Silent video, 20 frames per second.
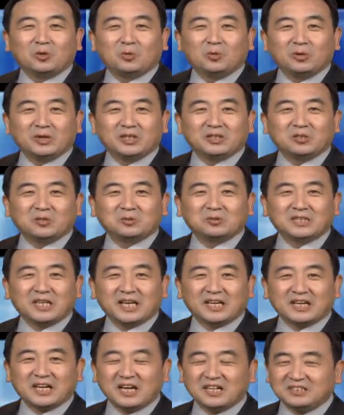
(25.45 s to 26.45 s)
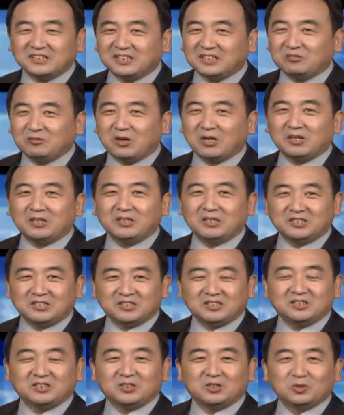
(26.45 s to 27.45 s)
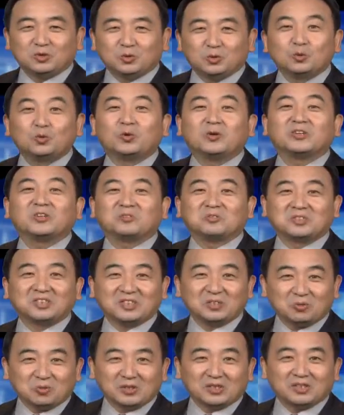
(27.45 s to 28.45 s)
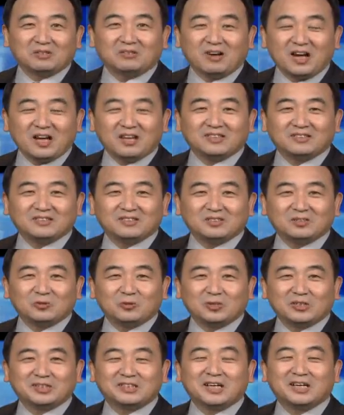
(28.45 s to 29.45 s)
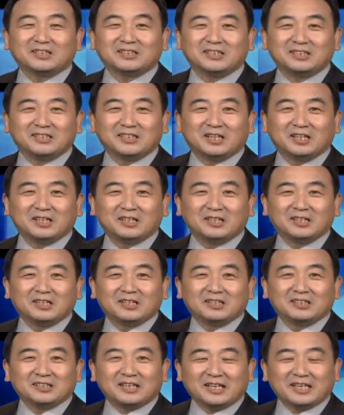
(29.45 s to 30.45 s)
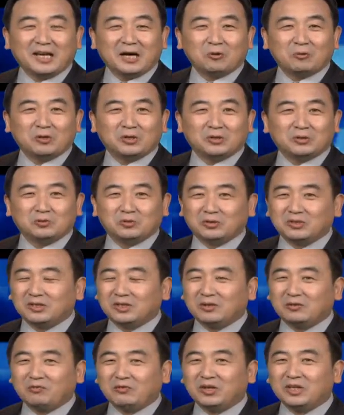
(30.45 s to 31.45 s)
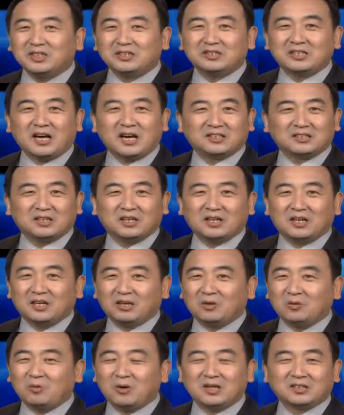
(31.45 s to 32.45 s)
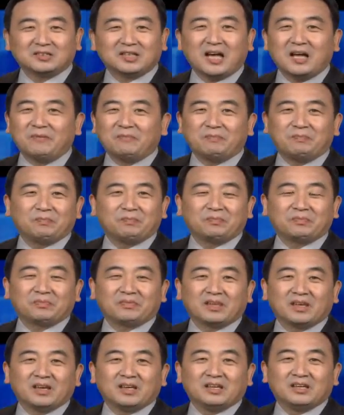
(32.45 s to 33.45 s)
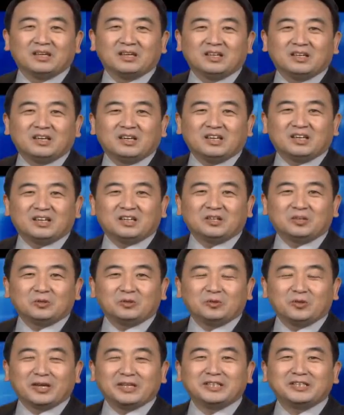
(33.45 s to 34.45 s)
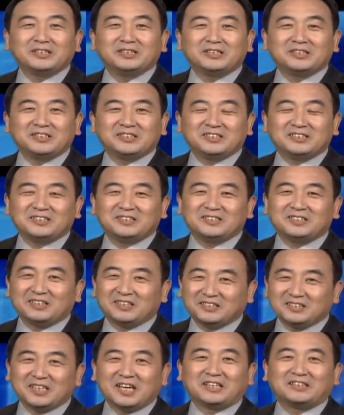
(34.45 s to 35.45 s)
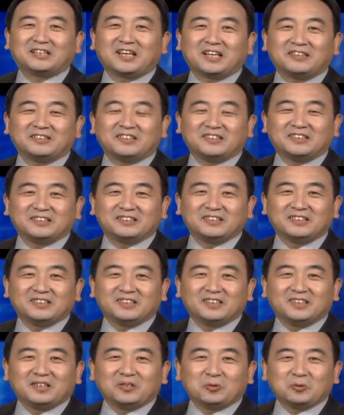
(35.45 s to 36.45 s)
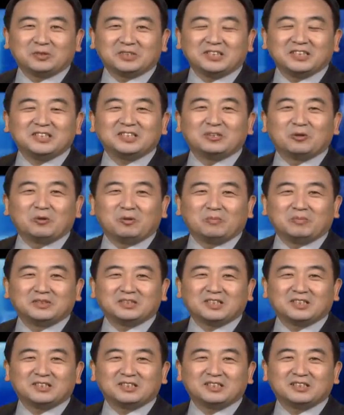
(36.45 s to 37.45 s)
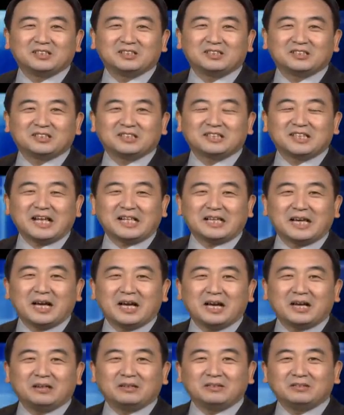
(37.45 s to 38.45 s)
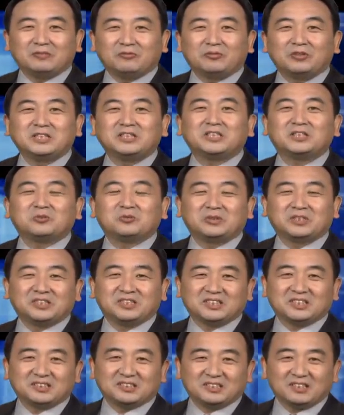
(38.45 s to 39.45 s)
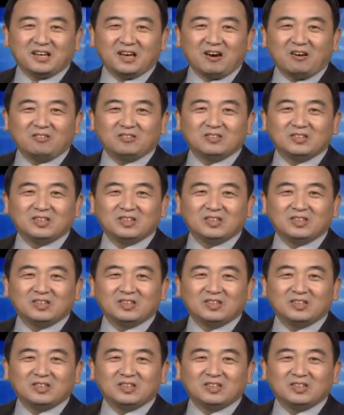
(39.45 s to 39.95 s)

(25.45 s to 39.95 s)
回头再看这段历史，如果有机会的话，我相信呢，大家会觉得非常的荒诞。原因其实挺简单的，我记得我们曾经跟大家分析过一些资料。